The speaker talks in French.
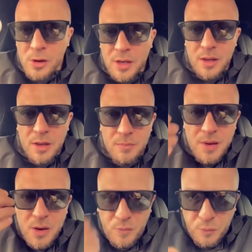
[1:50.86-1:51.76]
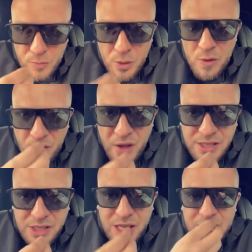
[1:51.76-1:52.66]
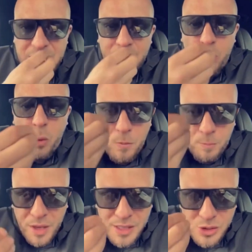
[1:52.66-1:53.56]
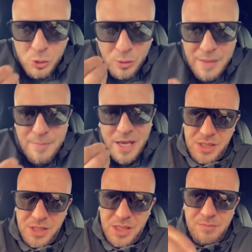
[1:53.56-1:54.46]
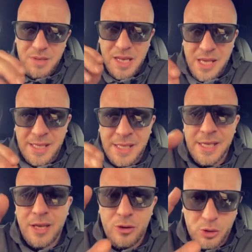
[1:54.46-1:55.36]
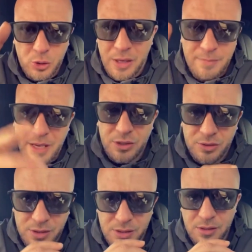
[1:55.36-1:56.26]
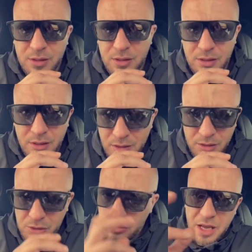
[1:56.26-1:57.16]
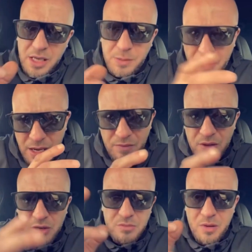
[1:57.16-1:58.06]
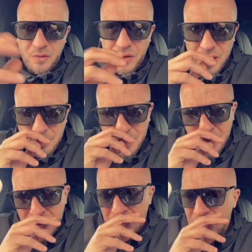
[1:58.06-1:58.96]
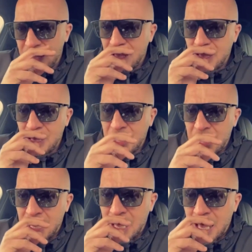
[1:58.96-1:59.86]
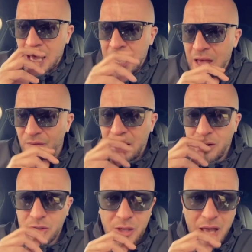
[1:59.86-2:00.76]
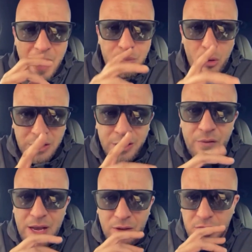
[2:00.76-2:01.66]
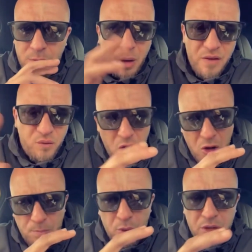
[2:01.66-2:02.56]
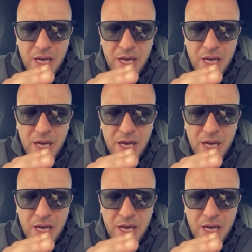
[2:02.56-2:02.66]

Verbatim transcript: Mais le, fait, c'est qu'il y a tromperie sur la marchandise. Miller, erreur sur la marchandise. Je suis là, je parlais avec une meuf, elle habitait à Valence, à Bourg-le-Valence, bref, hop, on est là.